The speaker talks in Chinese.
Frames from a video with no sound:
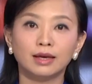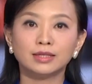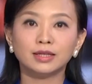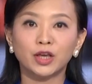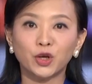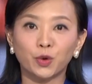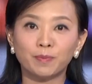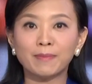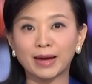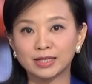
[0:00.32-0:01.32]
今年有
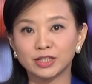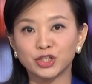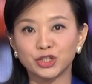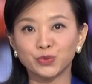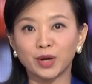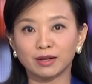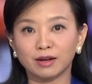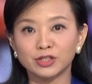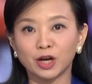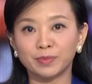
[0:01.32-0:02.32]
八百七十四万
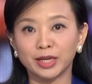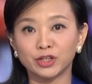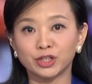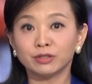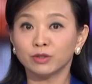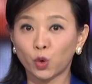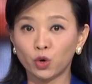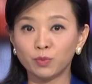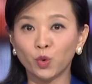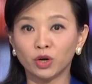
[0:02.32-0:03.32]
高校毕业生，
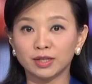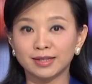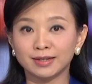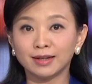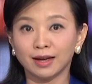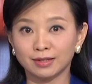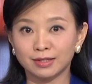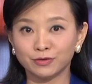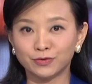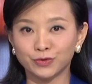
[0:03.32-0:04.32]
规模增量、
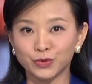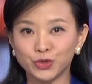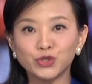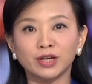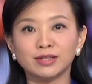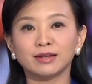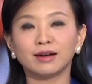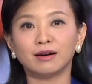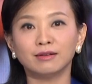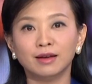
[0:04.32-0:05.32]
增幅均创新
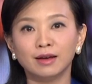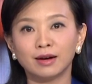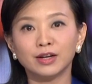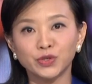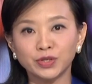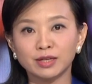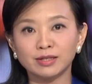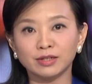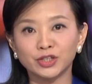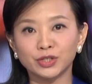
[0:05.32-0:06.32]
高，而就业
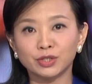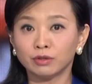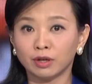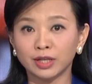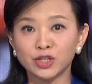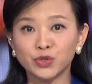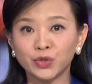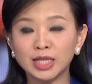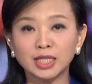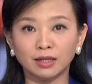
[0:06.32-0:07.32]
形势受到年初
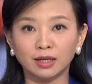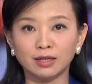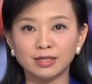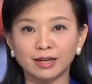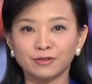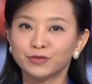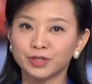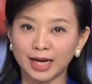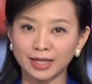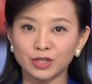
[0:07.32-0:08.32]
疫情的影响复
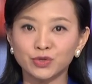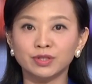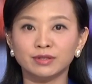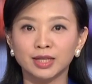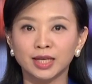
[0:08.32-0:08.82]
杂严峻。